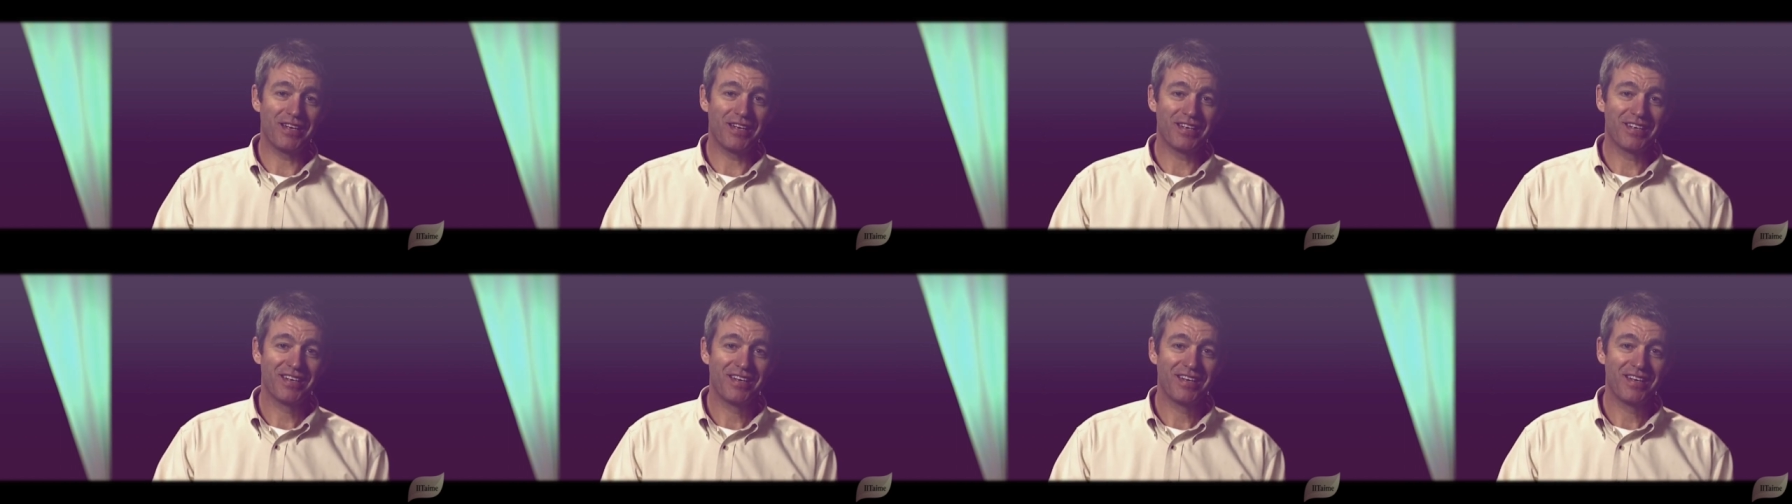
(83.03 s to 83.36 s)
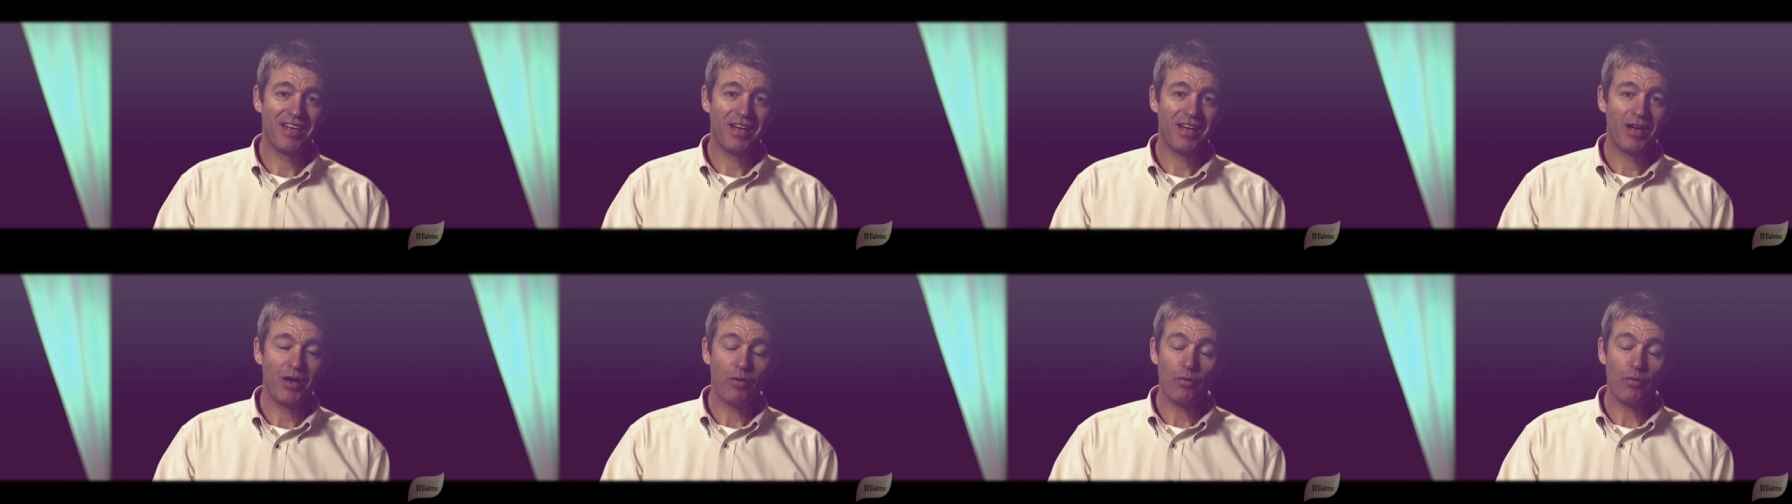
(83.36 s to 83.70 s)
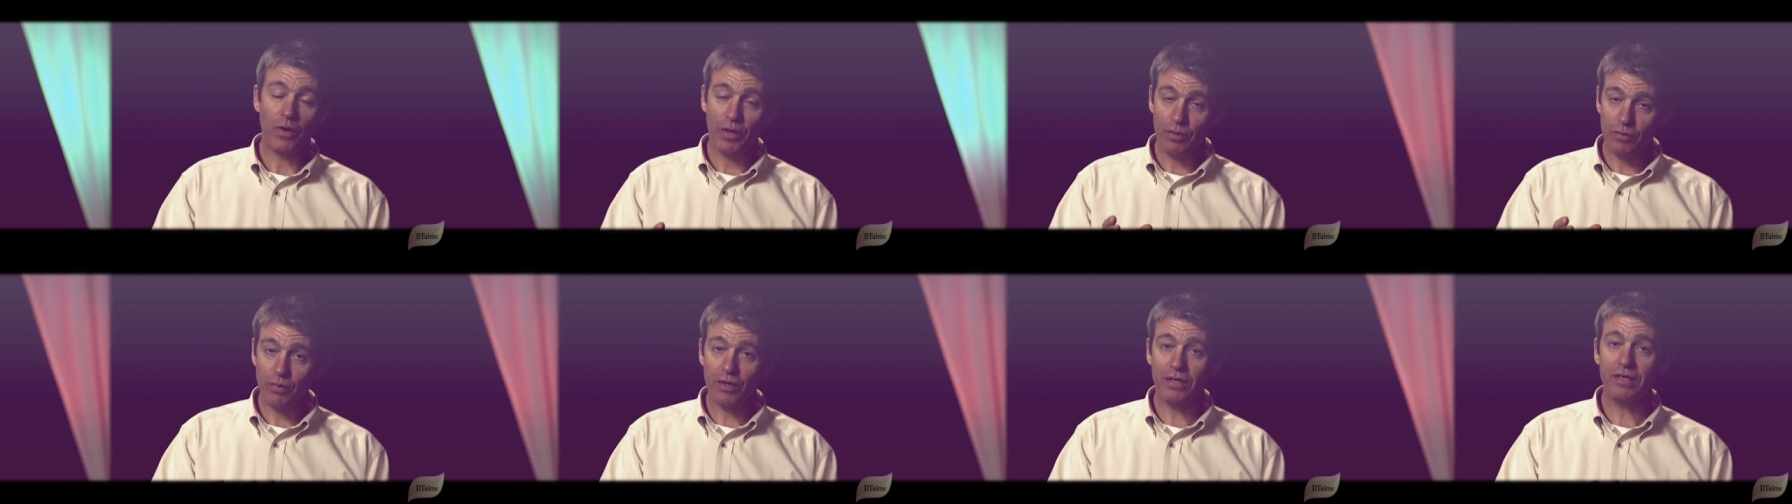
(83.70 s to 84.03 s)
avons vraiment
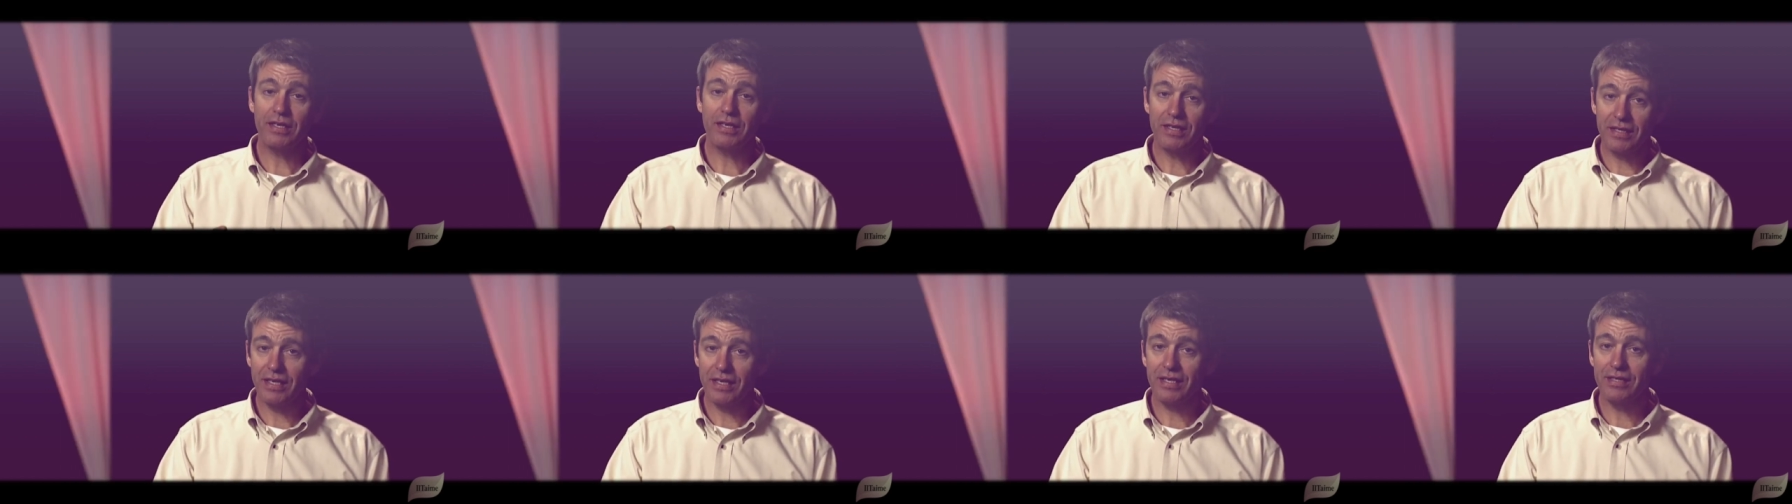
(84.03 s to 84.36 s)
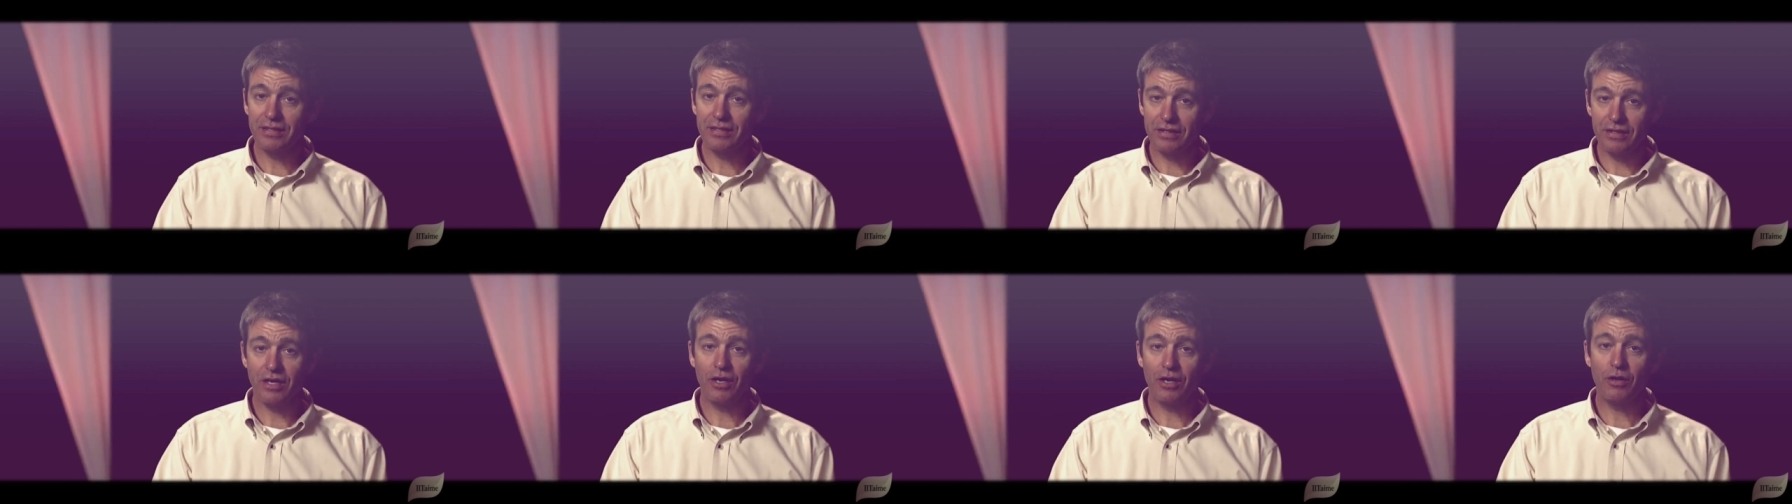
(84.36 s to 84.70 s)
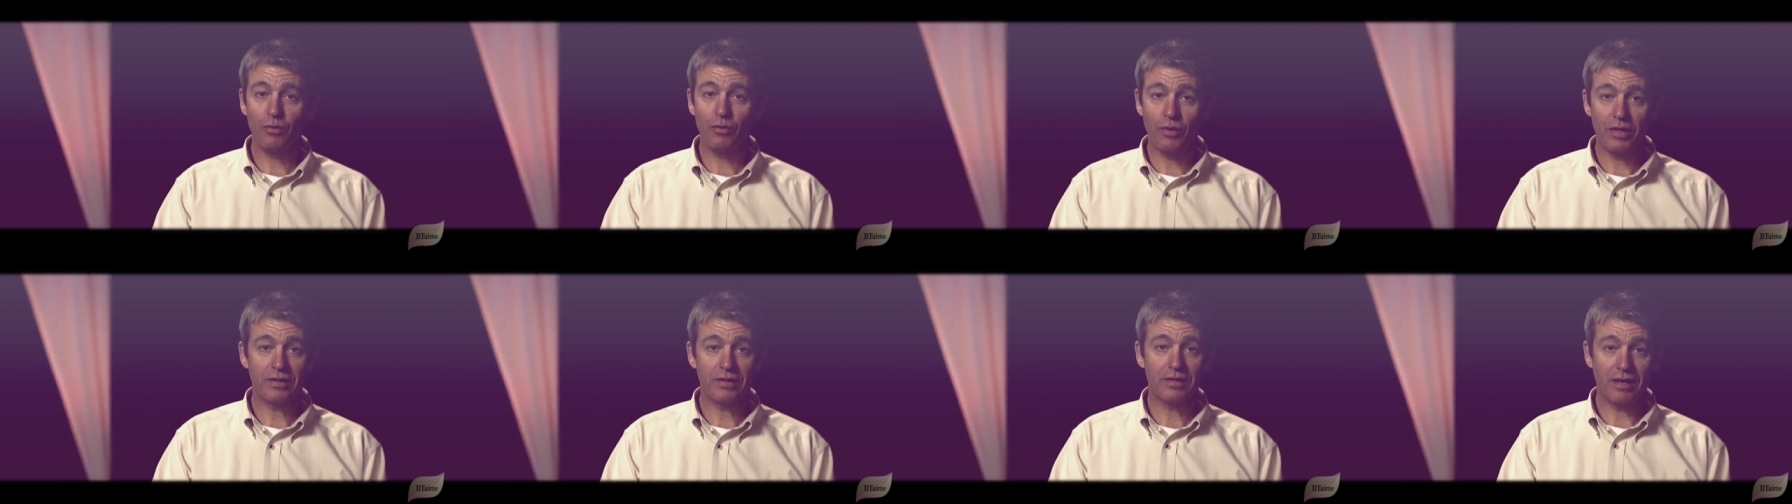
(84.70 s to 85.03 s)
besoin de savoir
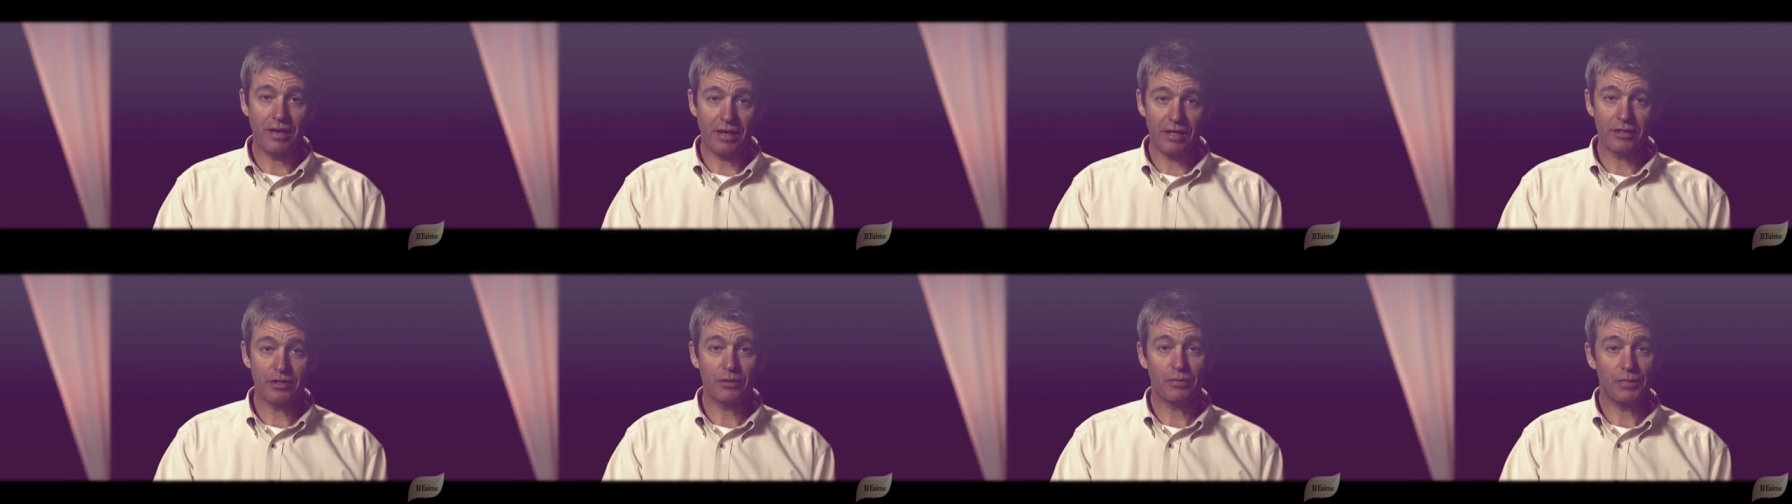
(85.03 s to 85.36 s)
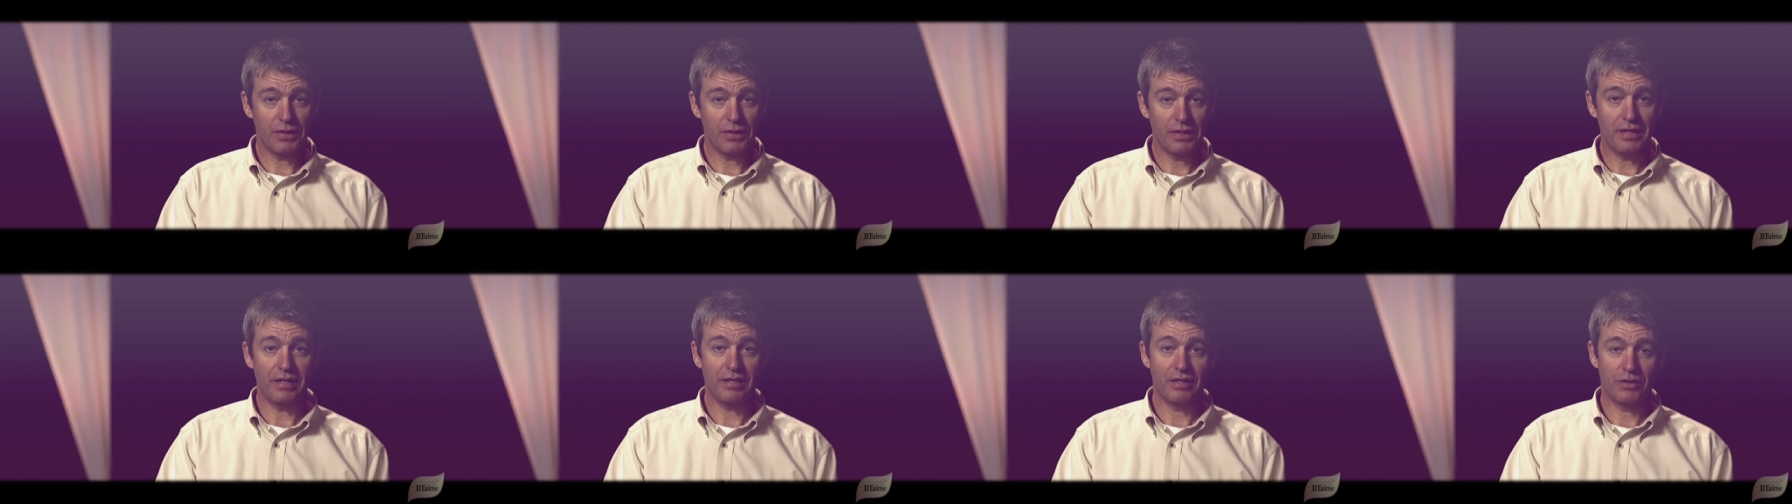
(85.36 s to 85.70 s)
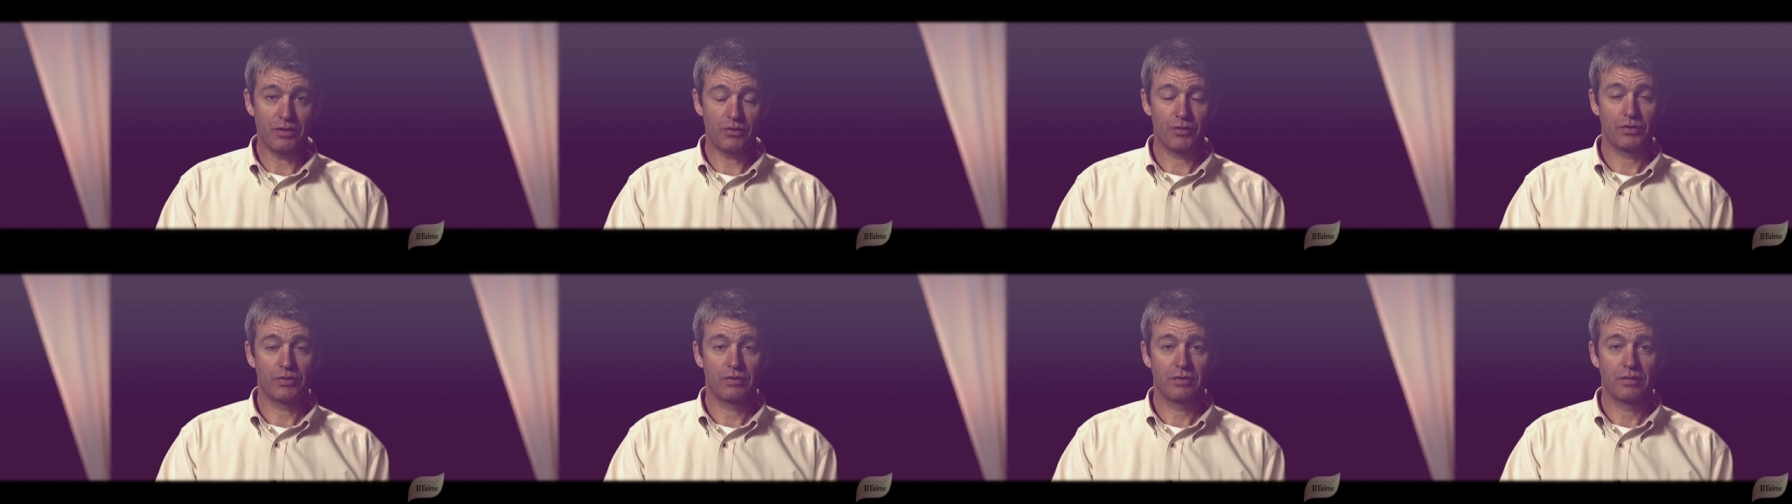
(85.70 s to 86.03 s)
ce qu'est
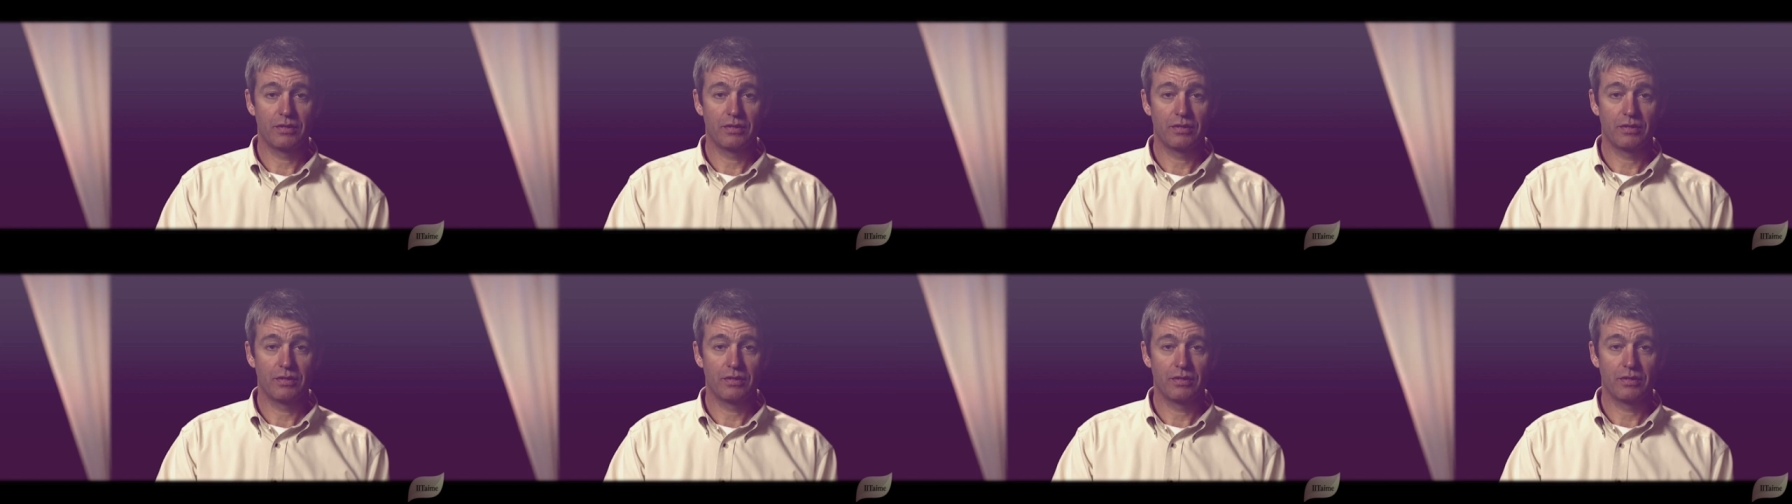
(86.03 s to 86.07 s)
l'Évangile.